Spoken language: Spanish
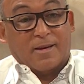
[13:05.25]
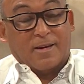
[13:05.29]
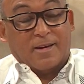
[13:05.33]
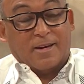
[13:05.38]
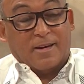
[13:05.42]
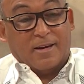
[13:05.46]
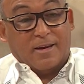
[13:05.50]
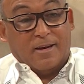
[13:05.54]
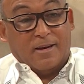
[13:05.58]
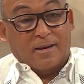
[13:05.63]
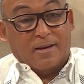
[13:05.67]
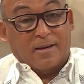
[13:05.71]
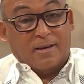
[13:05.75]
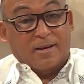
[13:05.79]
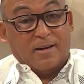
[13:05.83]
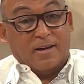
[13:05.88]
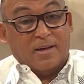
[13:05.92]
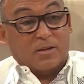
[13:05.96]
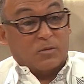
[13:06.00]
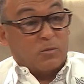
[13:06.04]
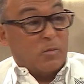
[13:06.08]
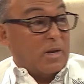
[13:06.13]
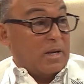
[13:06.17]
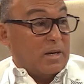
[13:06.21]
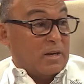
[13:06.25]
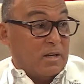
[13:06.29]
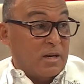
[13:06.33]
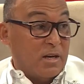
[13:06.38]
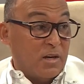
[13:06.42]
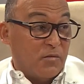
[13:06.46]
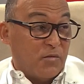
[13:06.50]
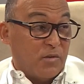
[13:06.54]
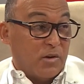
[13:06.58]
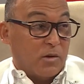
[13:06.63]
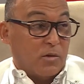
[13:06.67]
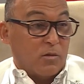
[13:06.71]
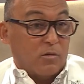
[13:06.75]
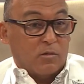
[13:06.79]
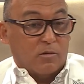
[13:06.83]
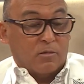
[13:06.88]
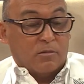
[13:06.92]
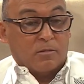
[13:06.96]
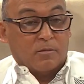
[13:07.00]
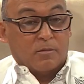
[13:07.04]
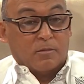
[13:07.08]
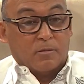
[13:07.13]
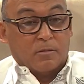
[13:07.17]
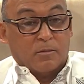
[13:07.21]
que es magnífico,
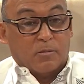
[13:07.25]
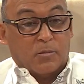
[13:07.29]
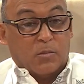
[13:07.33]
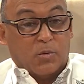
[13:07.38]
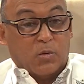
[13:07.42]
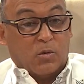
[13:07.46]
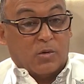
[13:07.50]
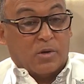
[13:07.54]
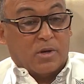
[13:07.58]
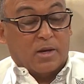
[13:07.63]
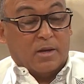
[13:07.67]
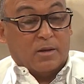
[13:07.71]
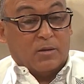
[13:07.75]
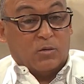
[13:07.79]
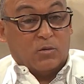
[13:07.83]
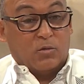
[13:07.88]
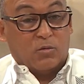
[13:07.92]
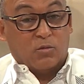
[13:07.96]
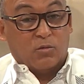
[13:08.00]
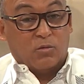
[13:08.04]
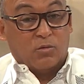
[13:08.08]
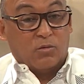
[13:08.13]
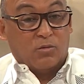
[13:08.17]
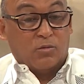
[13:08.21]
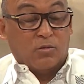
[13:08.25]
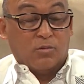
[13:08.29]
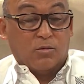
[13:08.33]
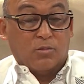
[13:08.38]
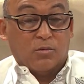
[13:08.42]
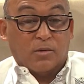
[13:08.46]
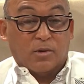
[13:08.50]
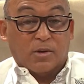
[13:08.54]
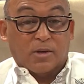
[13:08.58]
porque tú